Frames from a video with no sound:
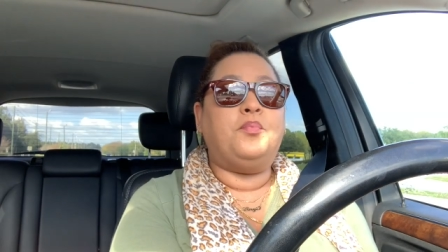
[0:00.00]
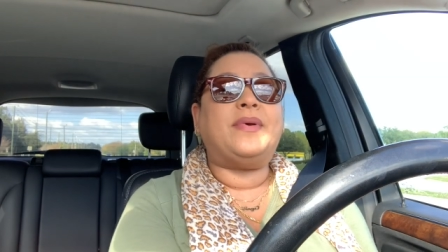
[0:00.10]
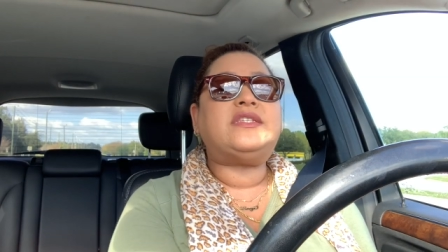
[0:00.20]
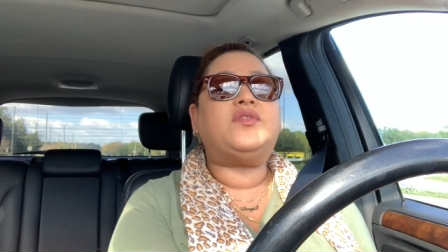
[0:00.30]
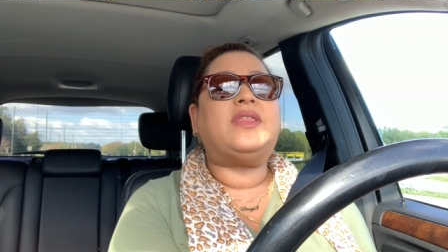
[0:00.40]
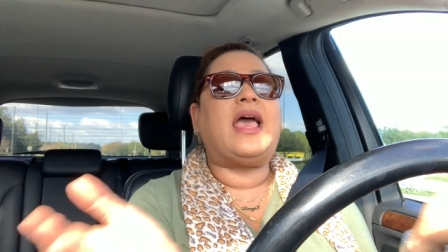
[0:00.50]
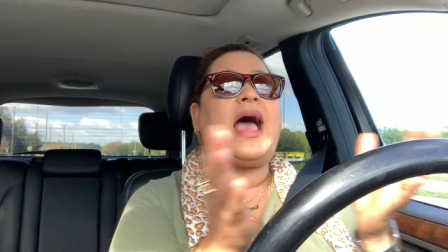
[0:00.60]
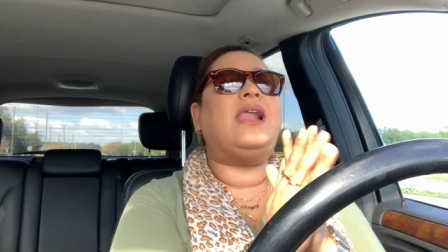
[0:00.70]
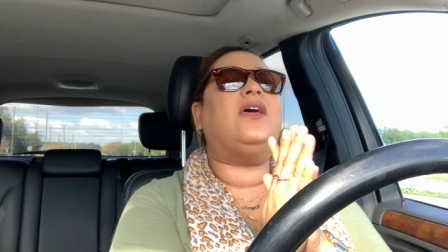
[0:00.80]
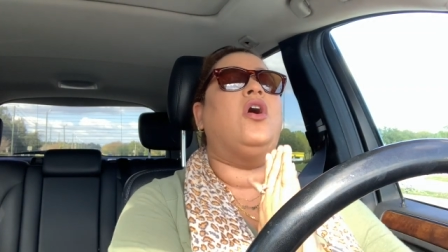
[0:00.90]
peso
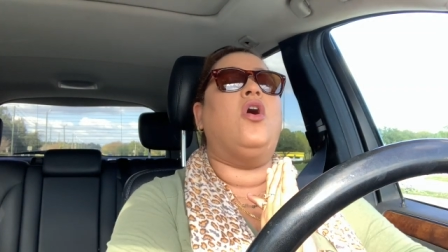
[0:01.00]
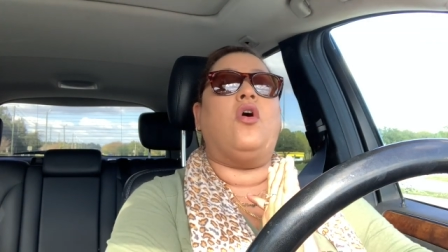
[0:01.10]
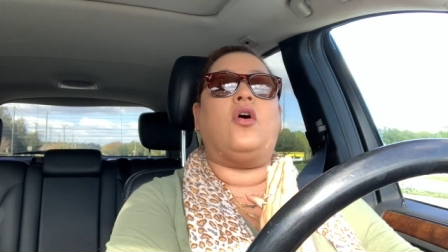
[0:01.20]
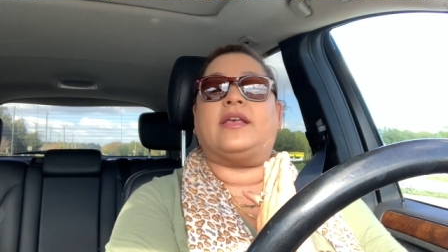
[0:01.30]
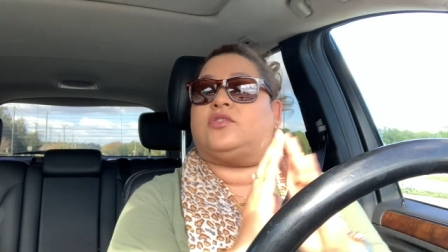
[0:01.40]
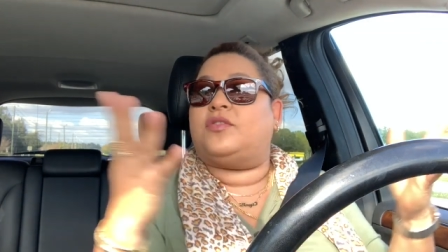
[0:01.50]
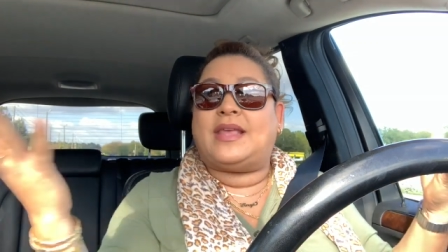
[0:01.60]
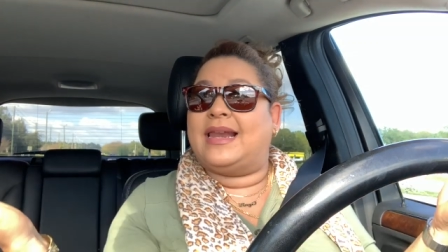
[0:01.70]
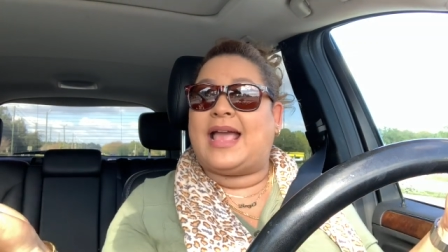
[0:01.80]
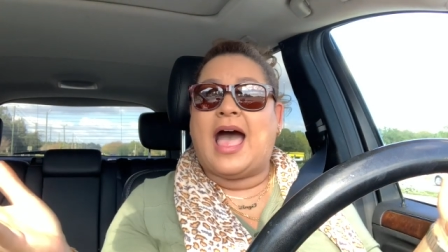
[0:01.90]
ideal o que son
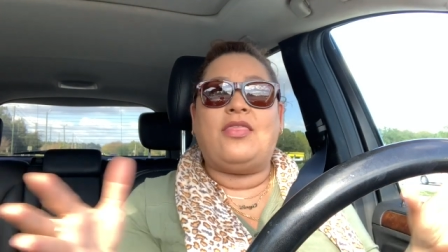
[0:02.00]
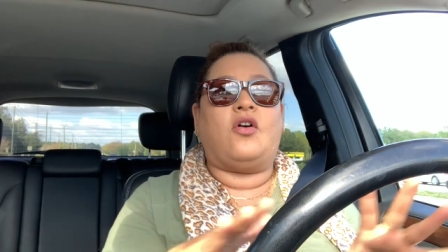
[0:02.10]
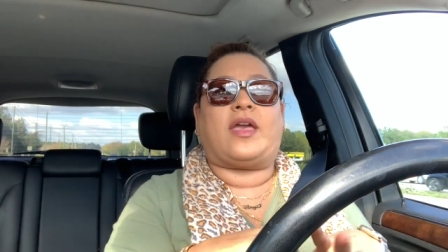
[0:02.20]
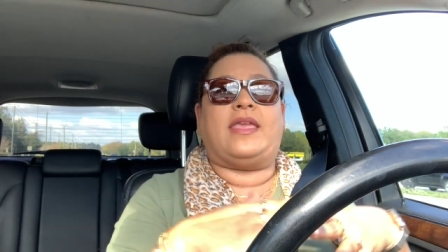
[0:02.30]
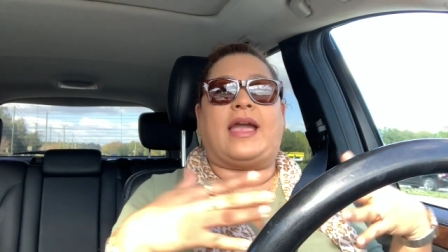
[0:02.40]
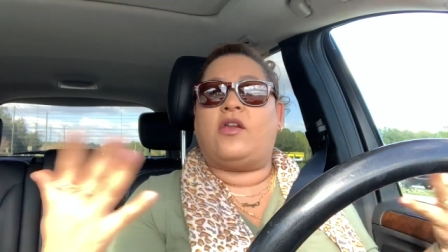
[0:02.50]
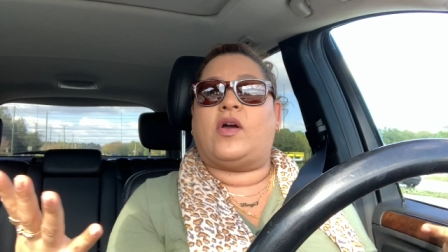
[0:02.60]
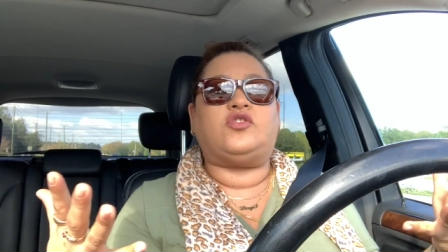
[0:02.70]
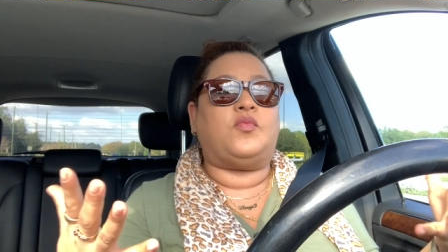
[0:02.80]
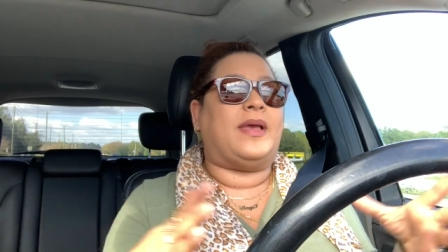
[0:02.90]
delgados, que
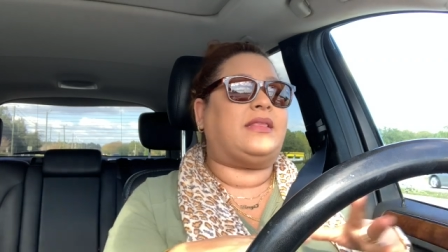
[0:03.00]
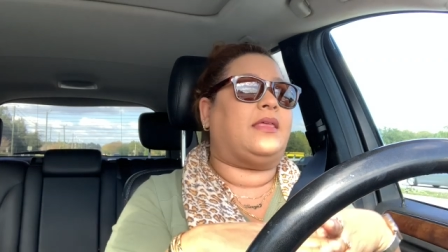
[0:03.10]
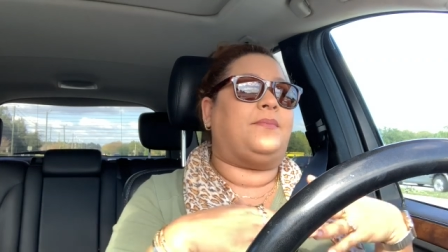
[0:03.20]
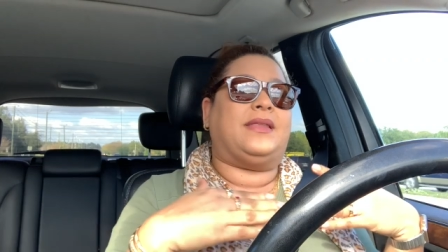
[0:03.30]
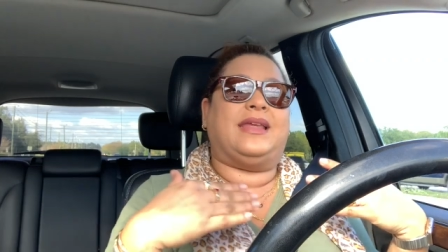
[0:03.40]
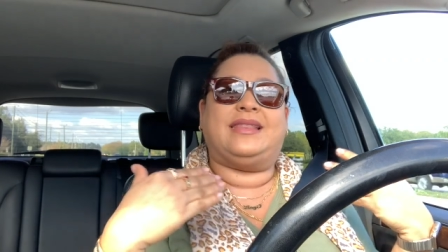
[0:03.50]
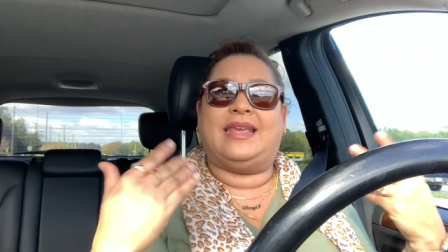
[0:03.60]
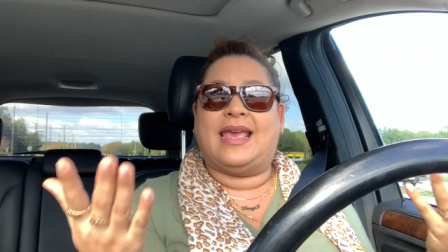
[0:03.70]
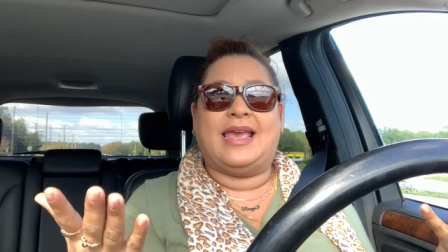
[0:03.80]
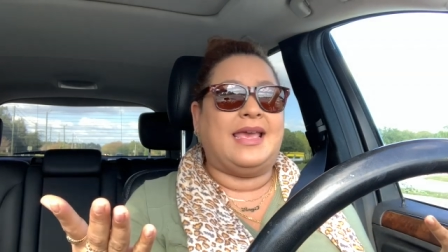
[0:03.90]
llegaron a su meta de perder
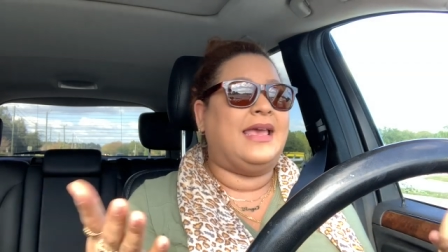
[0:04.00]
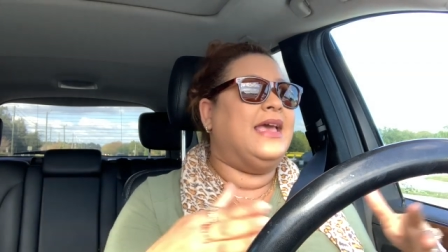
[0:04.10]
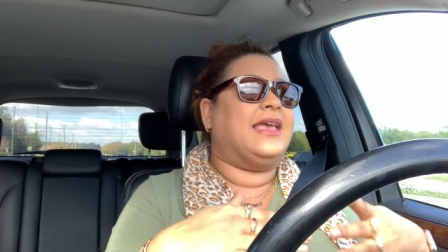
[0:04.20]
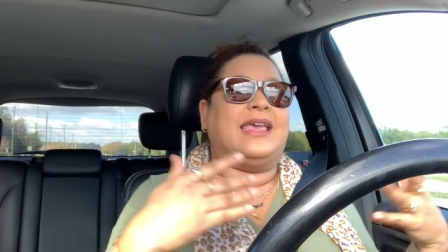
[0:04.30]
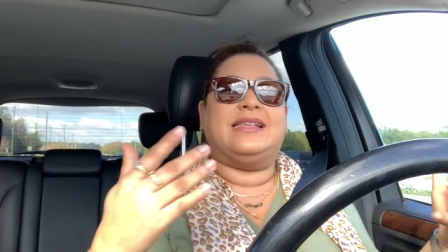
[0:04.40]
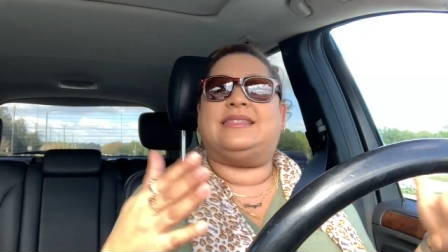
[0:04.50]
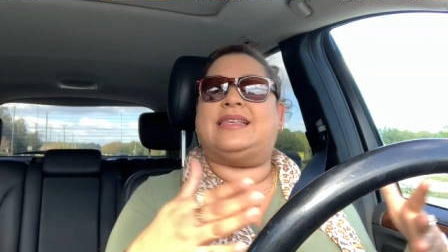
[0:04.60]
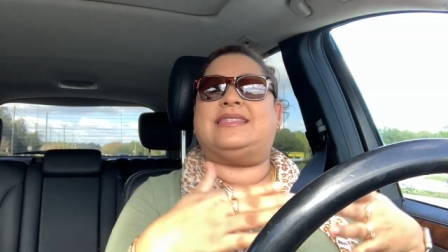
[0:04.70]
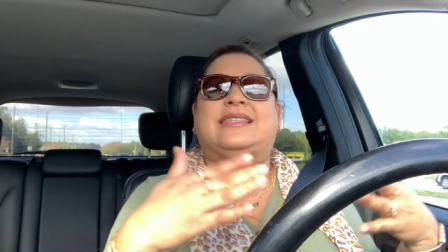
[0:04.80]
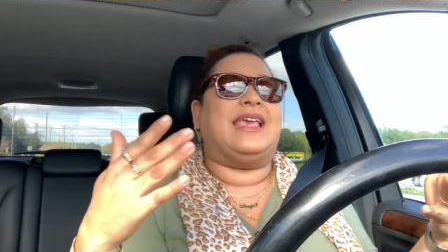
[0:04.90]
10,
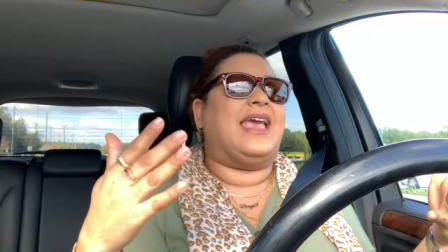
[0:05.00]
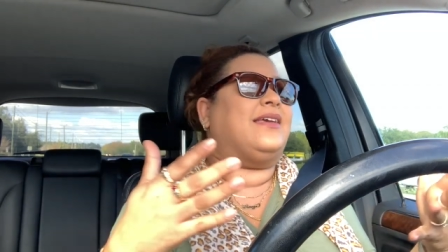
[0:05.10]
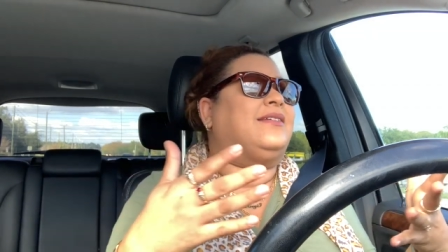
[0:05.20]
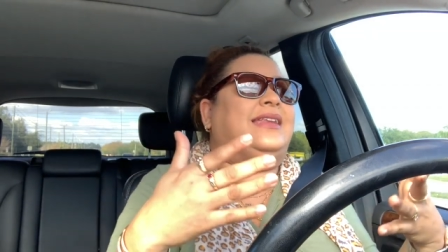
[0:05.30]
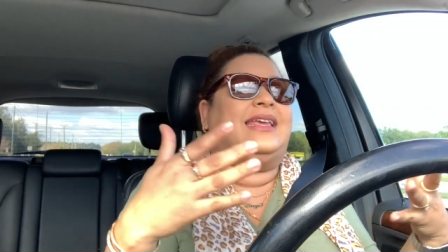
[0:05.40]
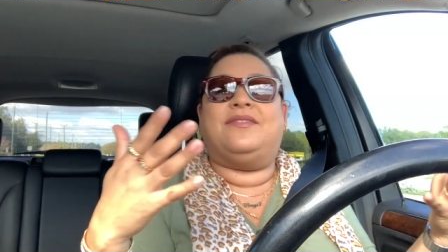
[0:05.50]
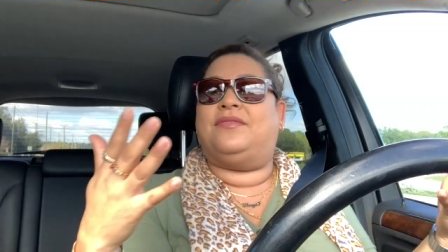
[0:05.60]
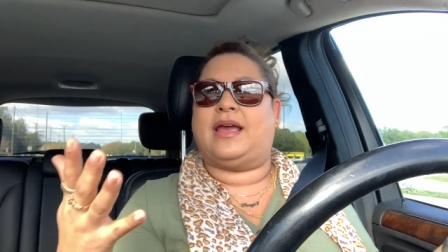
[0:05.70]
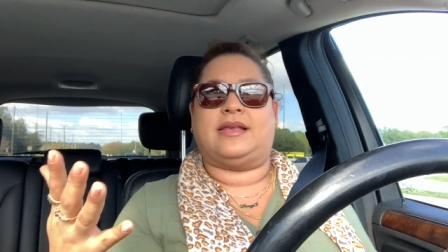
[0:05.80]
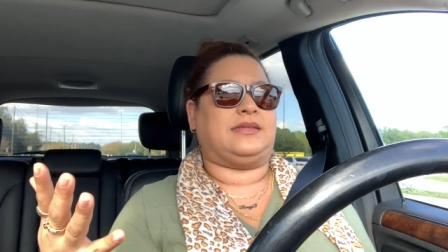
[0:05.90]
15, 100
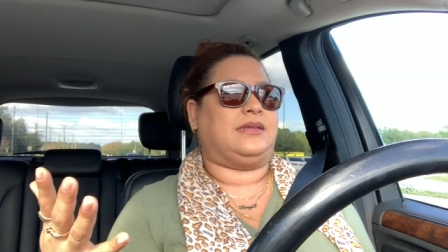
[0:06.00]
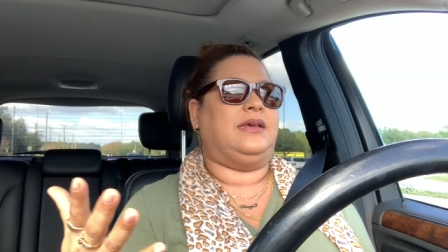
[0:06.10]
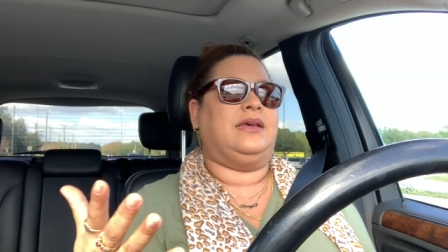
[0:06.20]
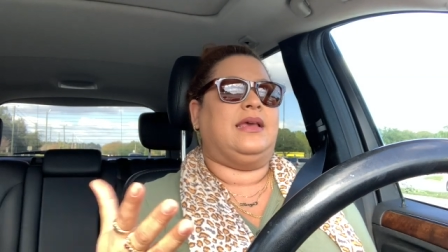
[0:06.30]
libras,